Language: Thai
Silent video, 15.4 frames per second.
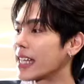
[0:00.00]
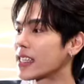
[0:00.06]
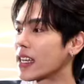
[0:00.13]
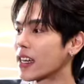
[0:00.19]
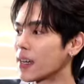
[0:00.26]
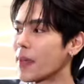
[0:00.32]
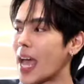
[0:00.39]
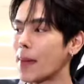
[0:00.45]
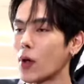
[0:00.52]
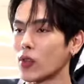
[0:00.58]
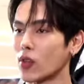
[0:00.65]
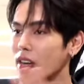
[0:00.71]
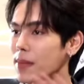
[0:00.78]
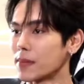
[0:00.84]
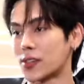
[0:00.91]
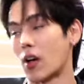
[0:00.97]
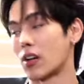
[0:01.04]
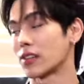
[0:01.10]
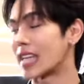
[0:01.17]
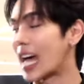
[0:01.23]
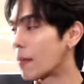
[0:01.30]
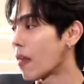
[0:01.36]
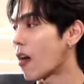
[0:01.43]
ไรแต่คือพี่ฮาร์ตเขาต้องเล่น2อ
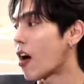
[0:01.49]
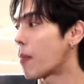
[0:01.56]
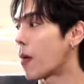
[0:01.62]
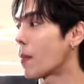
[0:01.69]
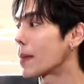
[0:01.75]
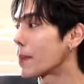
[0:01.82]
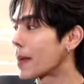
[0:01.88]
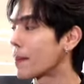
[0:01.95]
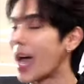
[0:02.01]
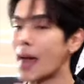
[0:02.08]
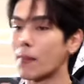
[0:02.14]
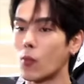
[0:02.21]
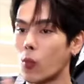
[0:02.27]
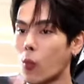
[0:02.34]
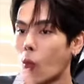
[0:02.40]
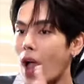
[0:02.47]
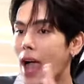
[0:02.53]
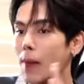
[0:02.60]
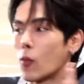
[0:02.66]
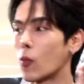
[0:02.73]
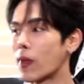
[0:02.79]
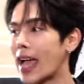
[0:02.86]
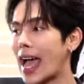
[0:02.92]
สรอบเพราะมันเป็นภาพมุมกว้าง
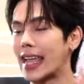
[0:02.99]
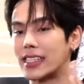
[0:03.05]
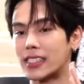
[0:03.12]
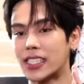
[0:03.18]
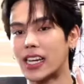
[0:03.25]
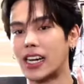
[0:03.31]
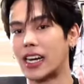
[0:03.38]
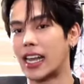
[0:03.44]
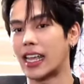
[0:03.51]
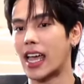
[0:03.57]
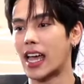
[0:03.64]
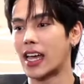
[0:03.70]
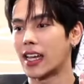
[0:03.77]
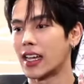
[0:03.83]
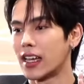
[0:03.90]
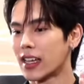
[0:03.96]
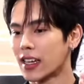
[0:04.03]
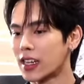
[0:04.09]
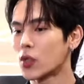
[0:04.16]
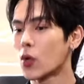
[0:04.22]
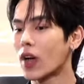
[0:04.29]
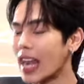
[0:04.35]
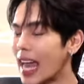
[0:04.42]
มุมใกล้อินเสิร์ตอะไรเงี้ย
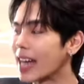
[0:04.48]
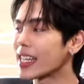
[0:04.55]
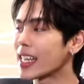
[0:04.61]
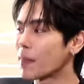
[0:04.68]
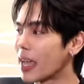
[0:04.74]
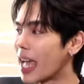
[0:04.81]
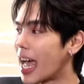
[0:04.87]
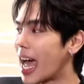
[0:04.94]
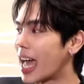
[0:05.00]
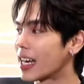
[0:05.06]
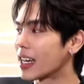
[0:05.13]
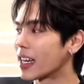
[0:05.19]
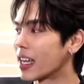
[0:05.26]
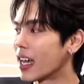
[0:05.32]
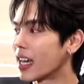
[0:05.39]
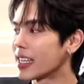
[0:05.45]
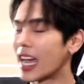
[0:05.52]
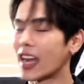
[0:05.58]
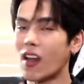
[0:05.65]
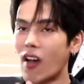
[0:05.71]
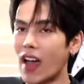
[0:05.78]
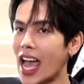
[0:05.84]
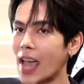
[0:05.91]
คือทุกครั้งที่ทำงานอย่า
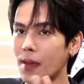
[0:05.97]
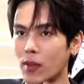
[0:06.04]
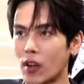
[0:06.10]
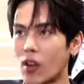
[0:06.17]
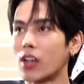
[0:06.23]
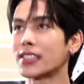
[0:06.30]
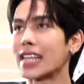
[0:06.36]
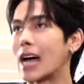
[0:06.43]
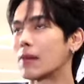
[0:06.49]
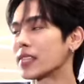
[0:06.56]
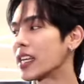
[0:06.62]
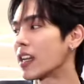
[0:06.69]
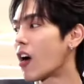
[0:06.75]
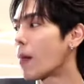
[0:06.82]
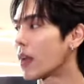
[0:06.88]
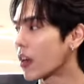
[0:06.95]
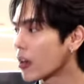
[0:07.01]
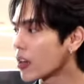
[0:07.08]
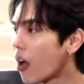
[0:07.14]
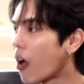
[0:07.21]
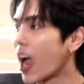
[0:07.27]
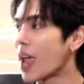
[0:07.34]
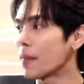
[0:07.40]
งร้องไห้ก็ต้องร้อง3ามสี่รอบ แล้วก็
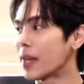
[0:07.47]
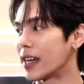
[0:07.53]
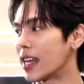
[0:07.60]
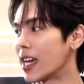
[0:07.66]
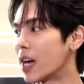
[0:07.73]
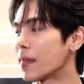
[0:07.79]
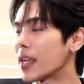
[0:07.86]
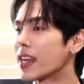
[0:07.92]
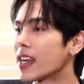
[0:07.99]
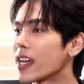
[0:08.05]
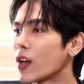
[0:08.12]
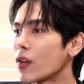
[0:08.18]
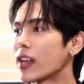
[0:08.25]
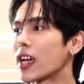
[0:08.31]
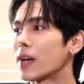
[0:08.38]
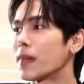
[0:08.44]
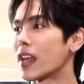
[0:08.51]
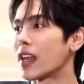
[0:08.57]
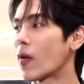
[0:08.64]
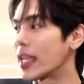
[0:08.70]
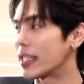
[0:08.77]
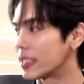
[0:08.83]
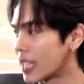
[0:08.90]
ร้องให้เหมือนเดิมพินเนอร์เท่าเดิมเนี่ย
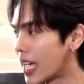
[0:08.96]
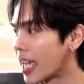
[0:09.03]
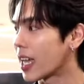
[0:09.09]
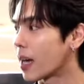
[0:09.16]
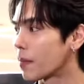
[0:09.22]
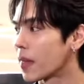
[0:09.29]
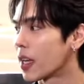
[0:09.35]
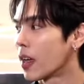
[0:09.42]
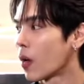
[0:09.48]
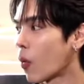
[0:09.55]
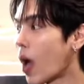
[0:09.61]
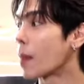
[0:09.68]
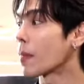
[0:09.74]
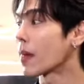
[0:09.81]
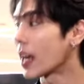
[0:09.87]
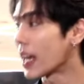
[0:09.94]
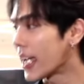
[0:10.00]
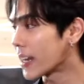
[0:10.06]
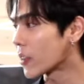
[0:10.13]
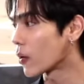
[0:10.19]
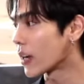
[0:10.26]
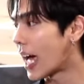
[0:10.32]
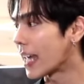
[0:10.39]
เราเห็นใจกับความเครียด
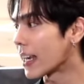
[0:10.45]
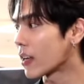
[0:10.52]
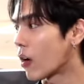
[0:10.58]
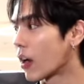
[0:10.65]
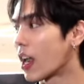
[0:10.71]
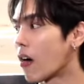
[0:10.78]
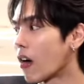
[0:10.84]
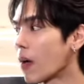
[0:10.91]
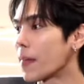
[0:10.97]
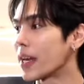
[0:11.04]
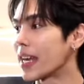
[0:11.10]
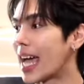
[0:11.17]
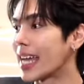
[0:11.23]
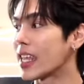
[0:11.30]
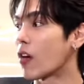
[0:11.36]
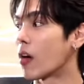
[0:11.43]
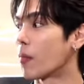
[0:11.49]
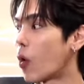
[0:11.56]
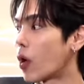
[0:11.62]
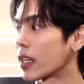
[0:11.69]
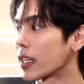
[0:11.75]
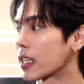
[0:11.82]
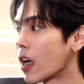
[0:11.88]
ตรงนั้นของเรา ก็เป็นหน้าที่ของ
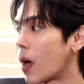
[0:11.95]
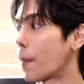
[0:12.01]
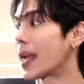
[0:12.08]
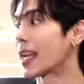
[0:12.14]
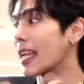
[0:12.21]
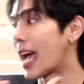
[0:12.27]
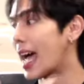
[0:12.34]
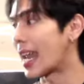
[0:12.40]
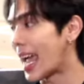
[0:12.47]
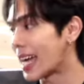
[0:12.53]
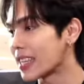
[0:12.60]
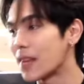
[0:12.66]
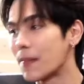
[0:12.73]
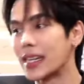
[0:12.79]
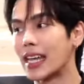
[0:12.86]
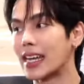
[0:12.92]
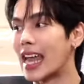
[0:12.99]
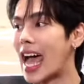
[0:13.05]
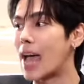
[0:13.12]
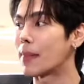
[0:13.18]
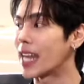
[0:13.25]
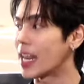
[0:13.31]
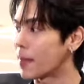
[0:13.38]
บทเัาเป็นการ acting เป็นท
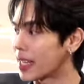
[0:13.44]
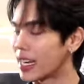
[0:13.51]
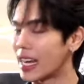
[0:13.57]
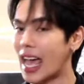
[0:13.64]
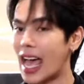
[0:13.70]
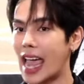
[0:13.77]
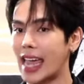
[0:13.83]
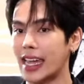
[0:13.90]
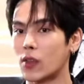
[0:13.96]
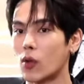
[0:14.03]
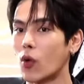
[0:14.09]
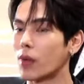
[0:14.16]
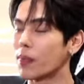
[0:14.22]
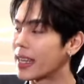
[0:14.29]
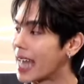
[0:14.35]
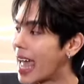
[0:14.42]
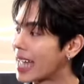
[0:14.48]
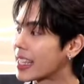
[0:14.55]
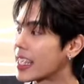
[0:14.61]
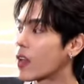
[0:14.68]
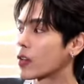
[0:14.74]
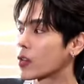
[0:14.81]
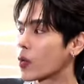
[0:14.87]
นายเป็นเล่นเป็นทนาย ทุกคนมีหน้า
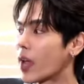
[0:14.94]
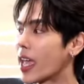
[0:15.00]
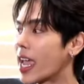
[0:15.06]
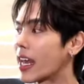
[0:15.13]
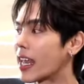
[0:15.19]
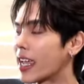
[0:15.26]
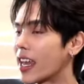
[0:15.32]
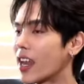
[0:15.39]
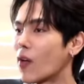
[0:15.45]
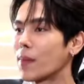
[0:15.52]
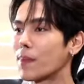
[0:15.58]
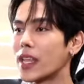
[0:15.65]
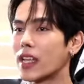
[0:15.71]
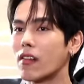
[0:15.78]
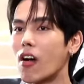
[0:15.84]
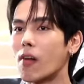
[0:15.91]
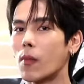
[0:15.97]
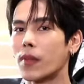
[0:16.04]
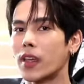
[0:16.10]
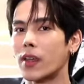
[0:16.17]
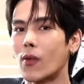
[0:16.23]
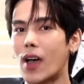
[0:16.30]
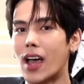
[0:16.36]
ที่ของตัวเองอะไรเงี้ยแล้ววันปิดกล้องผ
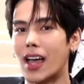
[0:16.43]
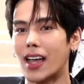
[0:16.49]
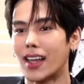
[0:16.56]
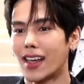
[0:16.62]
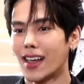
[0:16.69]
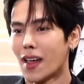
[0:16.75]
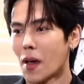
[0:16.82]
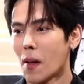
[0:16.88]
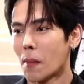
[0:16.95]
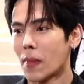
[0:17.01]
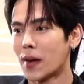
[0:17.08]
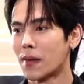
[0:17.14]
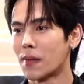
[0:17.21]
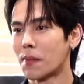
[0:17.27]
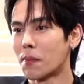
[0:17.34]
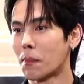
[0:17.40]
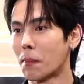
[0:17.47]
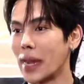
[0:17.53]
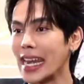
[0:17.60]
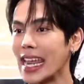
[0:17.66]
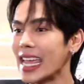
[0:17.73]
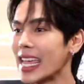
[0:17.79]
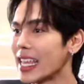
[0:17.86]
มคิดว่า มัน
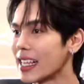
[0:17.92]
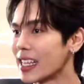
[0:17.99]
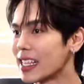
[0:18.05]
ไม่ได้